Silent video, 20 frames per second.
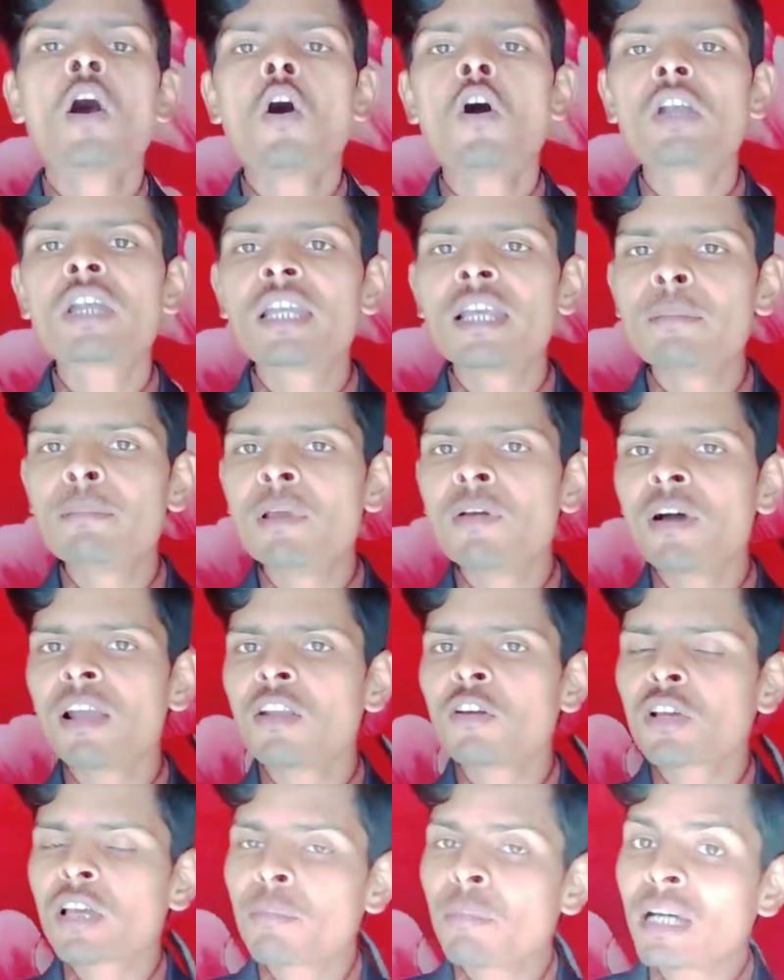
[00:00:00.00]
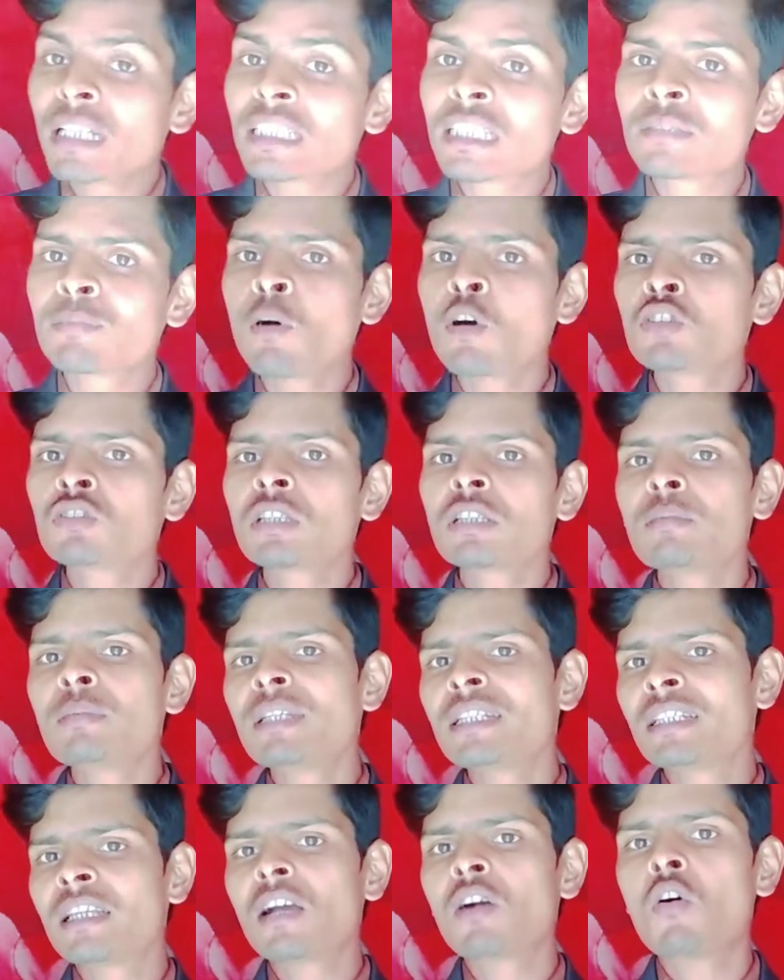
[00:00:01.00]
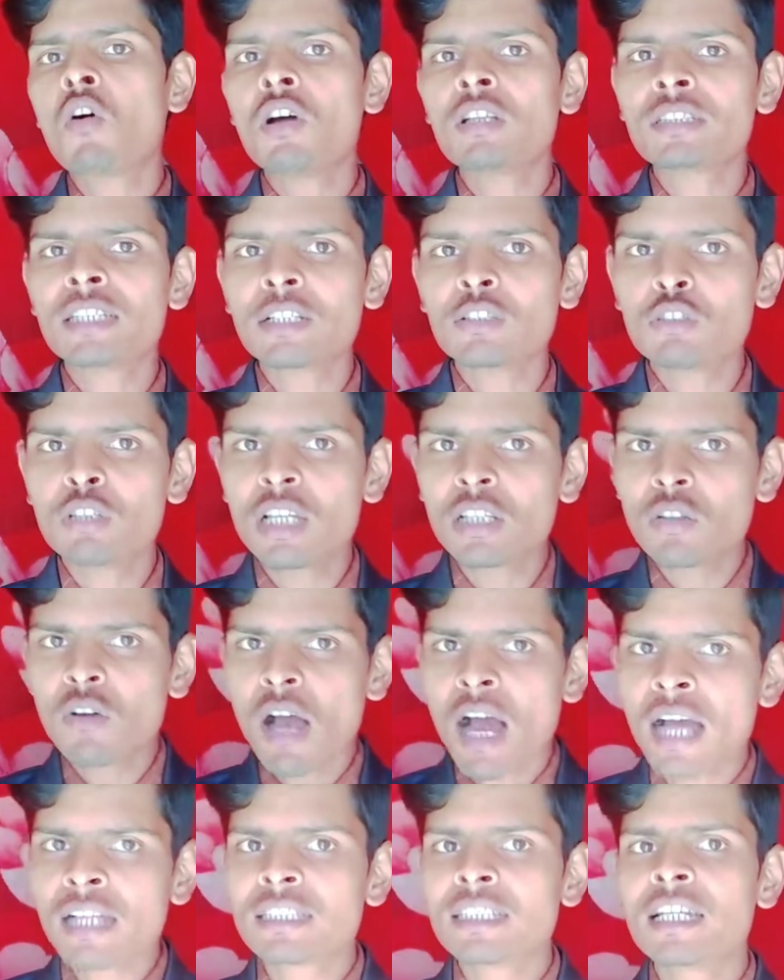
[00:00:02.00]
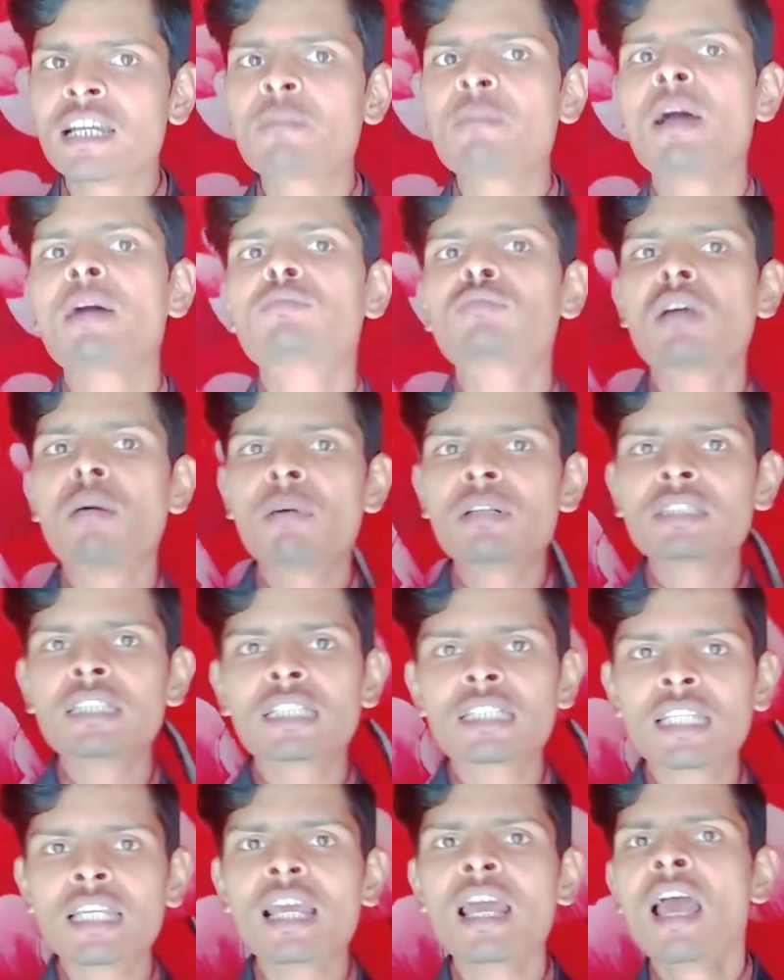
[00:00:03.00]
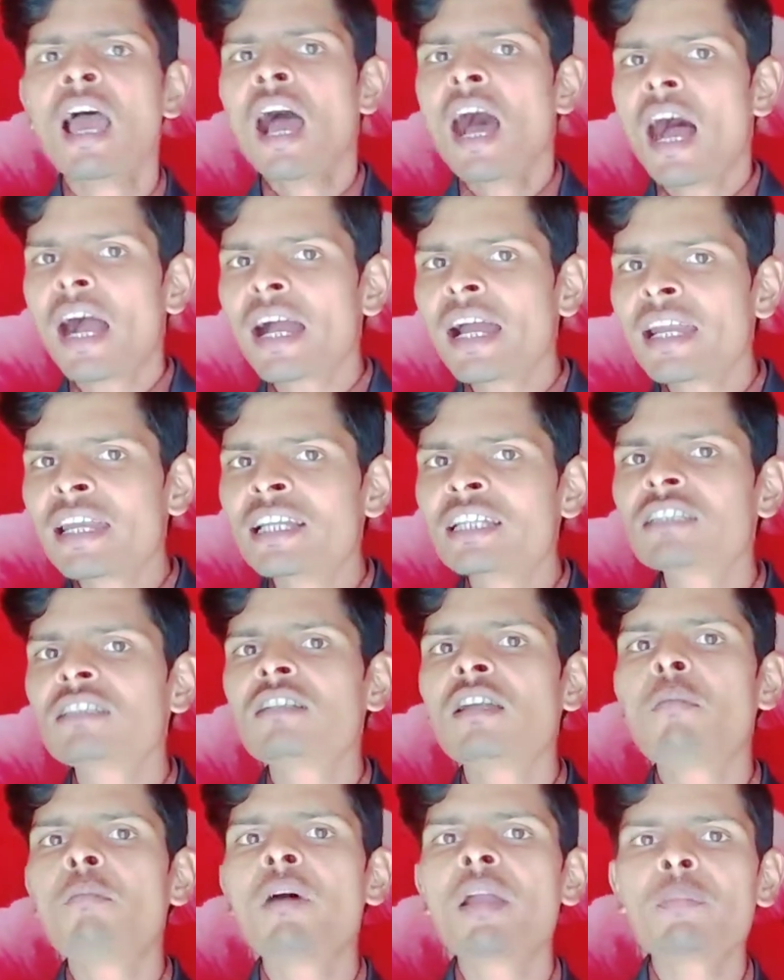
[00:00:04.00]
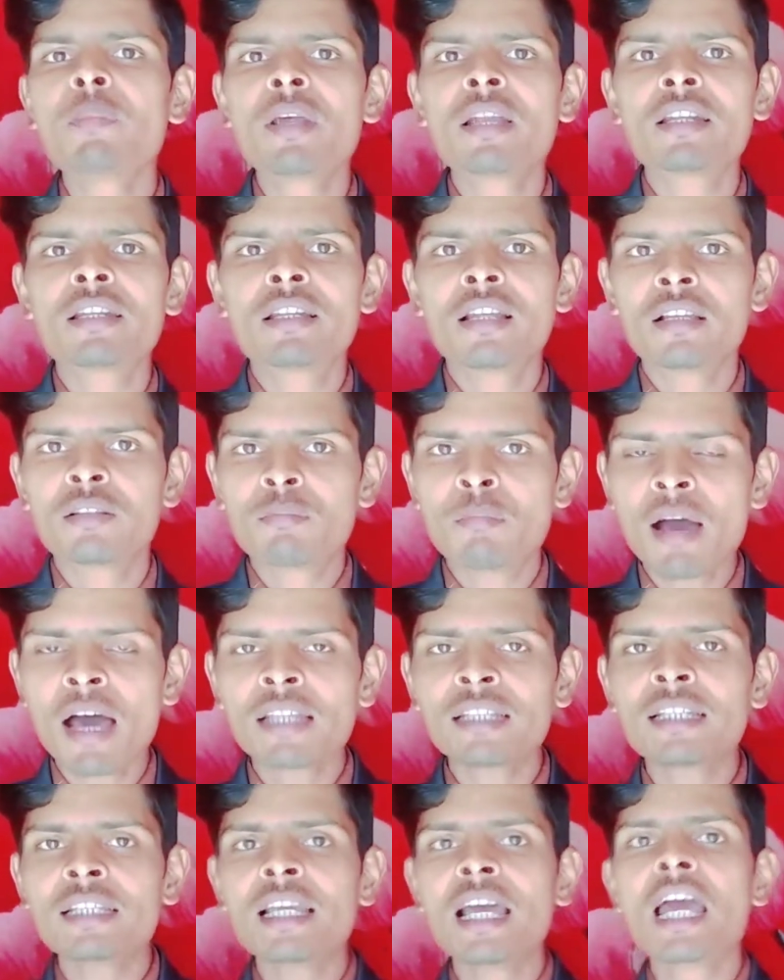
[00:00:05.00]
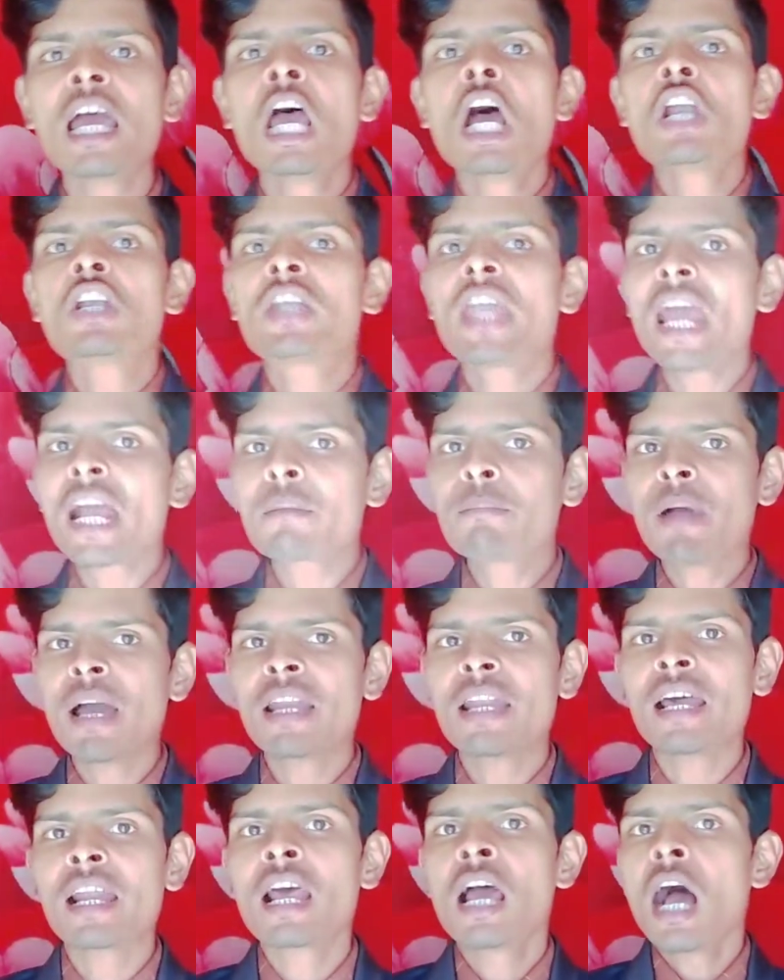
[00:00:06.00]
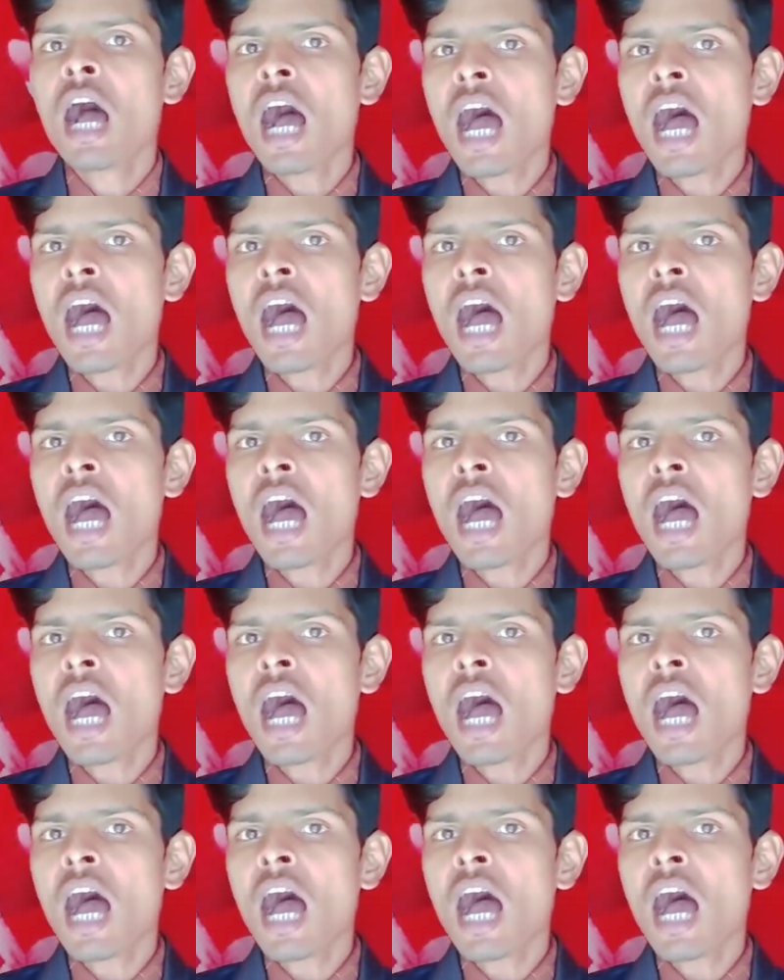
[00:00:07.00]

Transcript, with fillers: और टीवी वालों के के पास स्पॉन्सर्स भी इनके कॉल्स आ चुके हैं तो आज की डेट में आप समझ सकते हैं अगर नेक्स्ट नंबर पर बात की जाए टेक बैनर